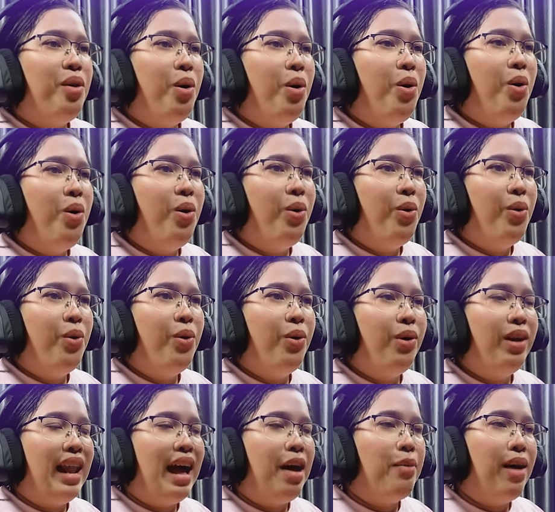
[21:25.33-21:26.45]
โอ้
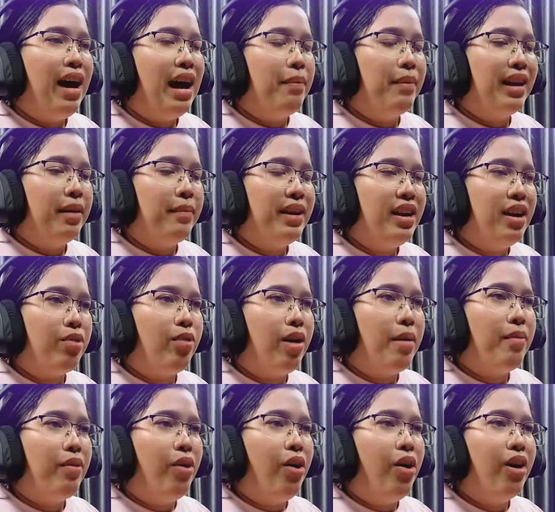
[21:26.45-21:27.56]
ลาวามันทำให้เกิดควา
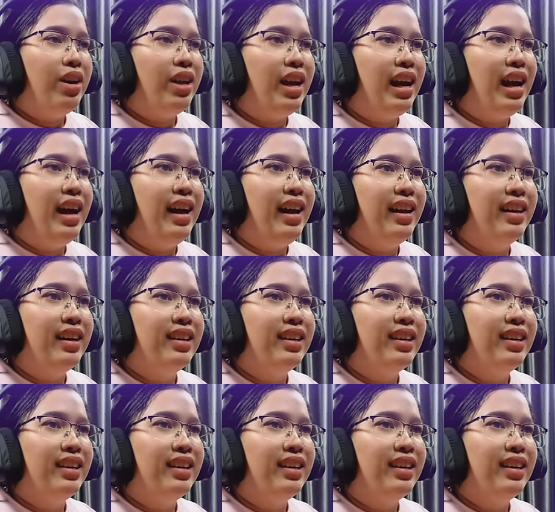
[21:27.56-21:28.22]
มร้อนค่ะ